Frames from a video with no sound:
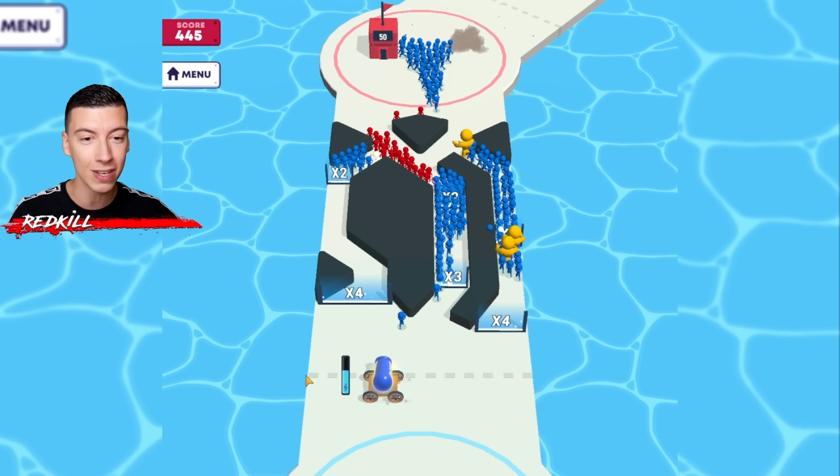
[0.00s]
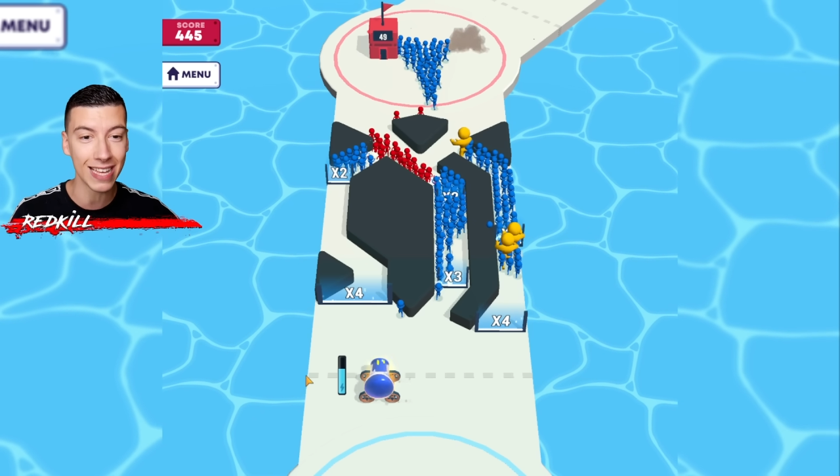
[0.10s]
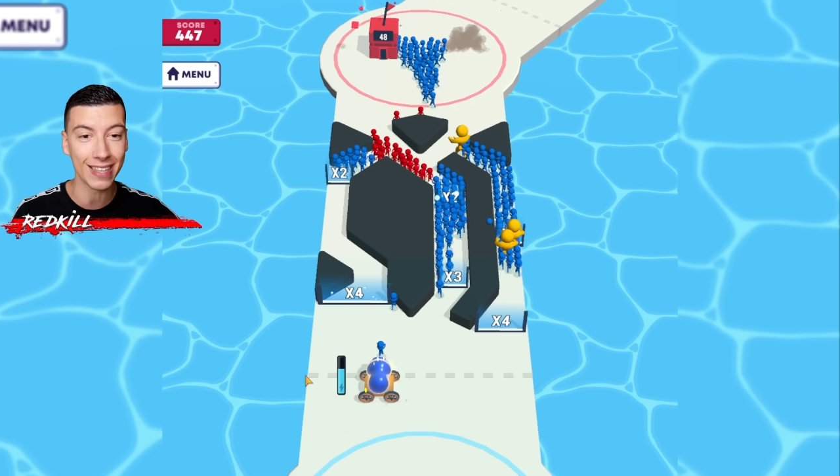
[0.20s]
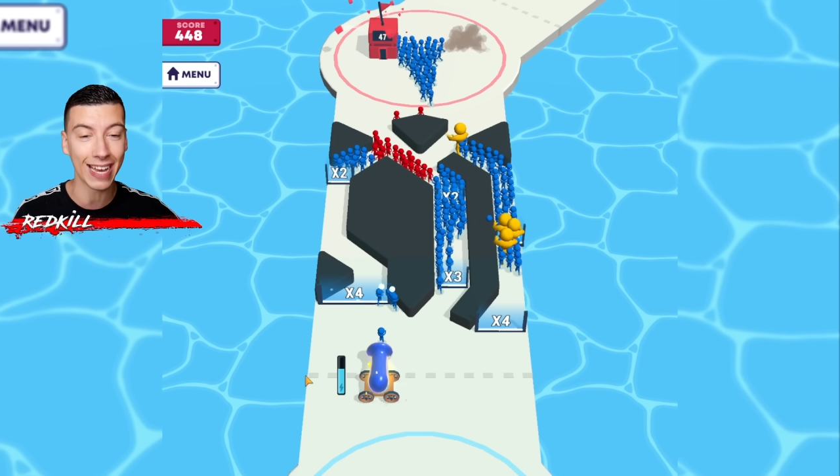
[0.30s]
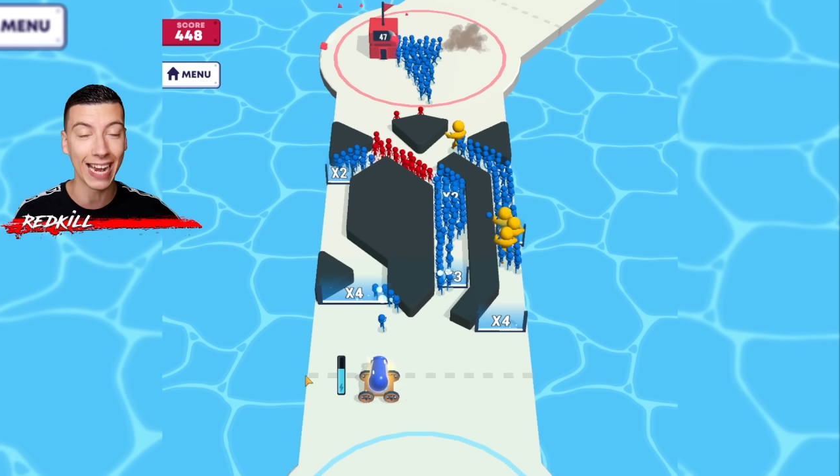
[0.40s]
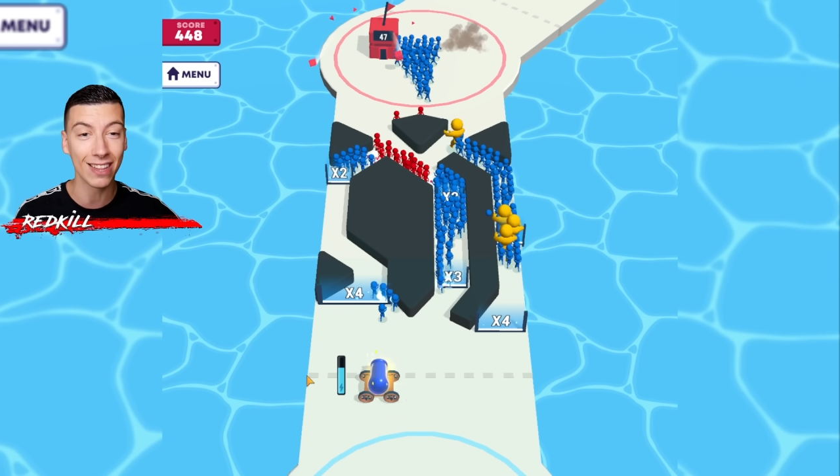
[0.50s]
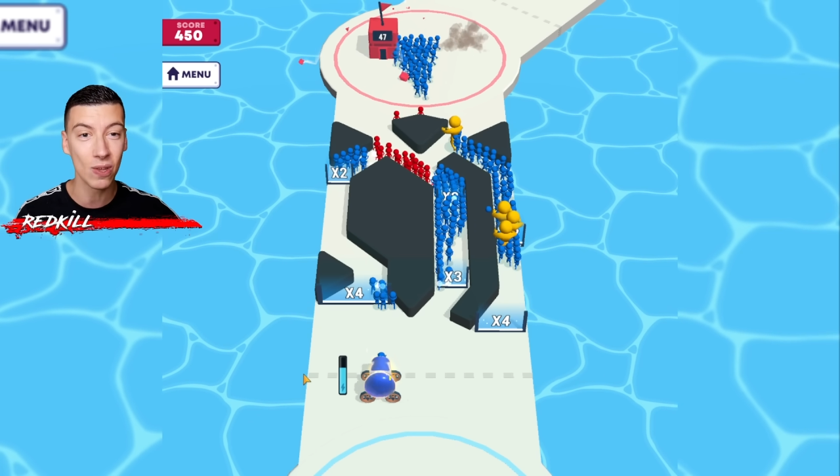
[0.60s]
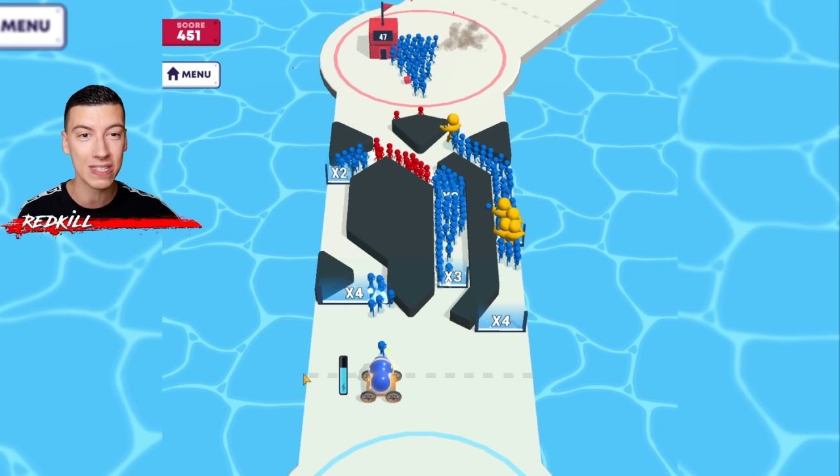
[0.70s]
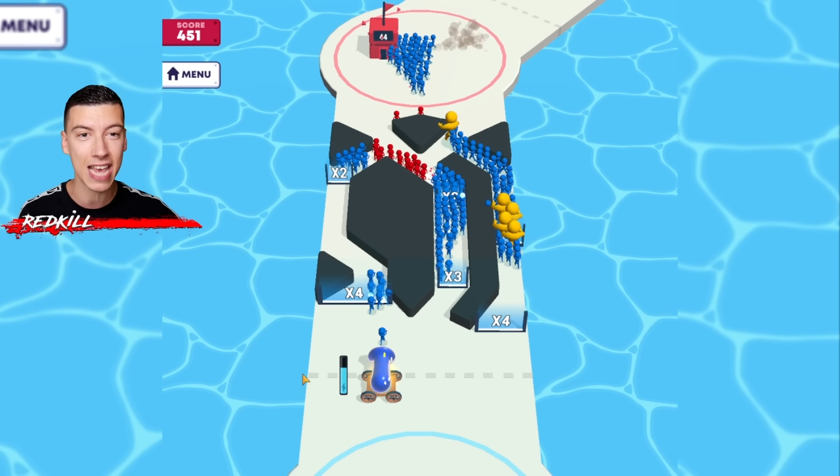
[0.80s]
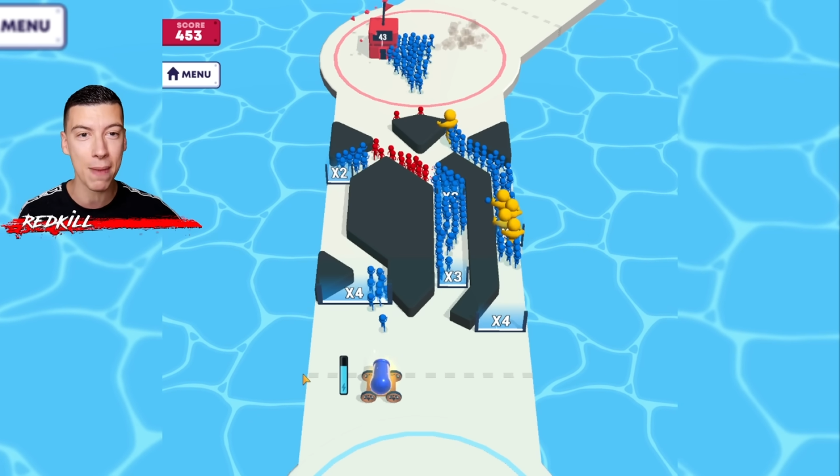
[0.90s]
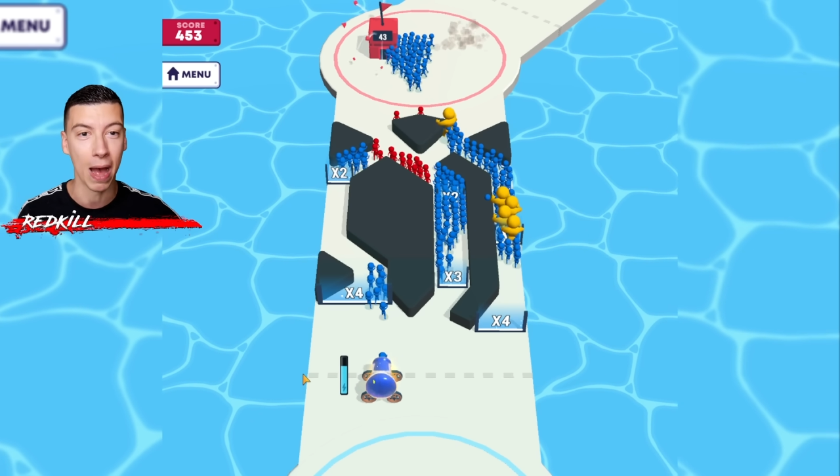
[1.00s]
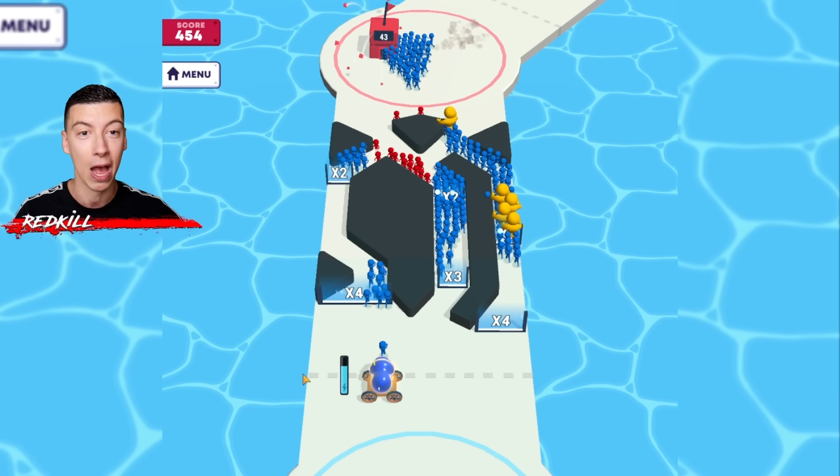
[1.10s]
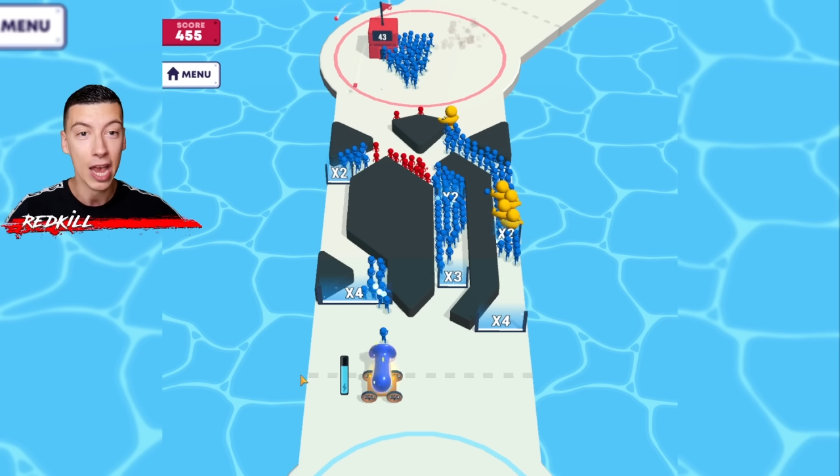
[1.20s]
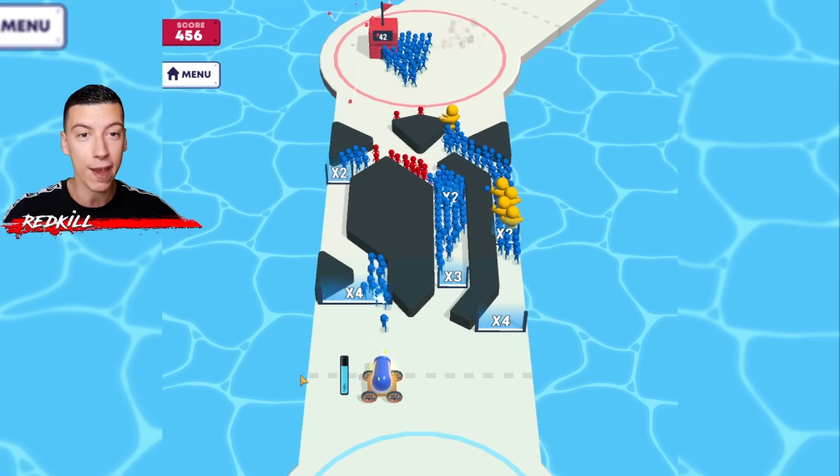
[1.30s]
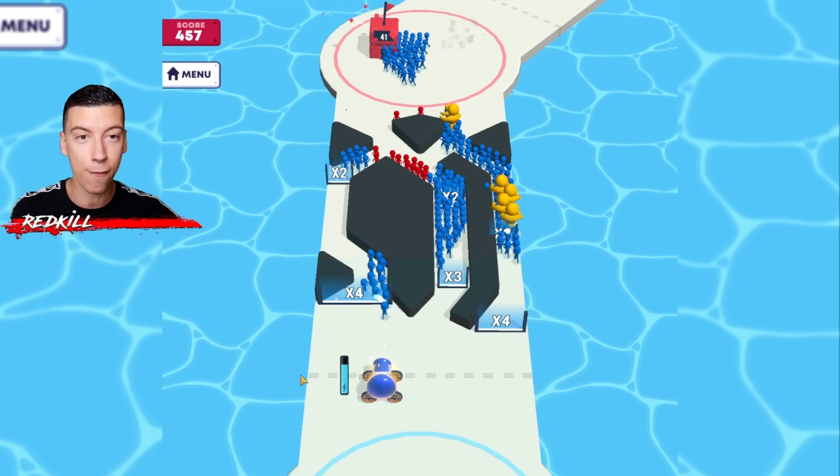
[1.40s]
ils s'attaquent à la deuxième
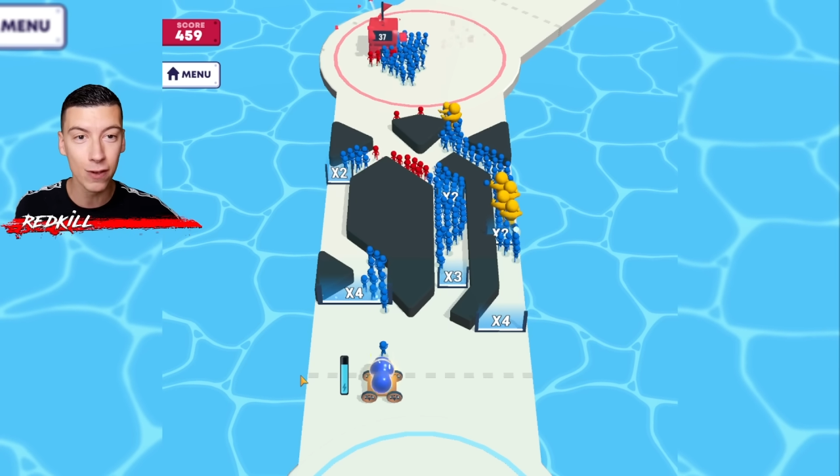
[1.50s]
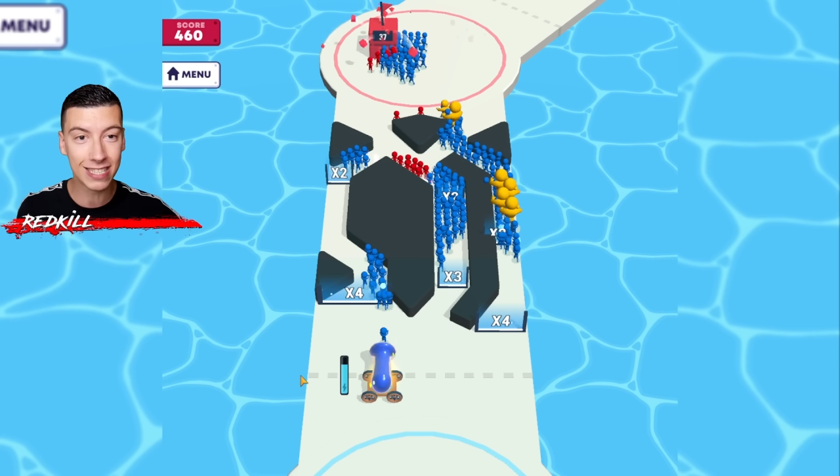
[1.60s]
Il faut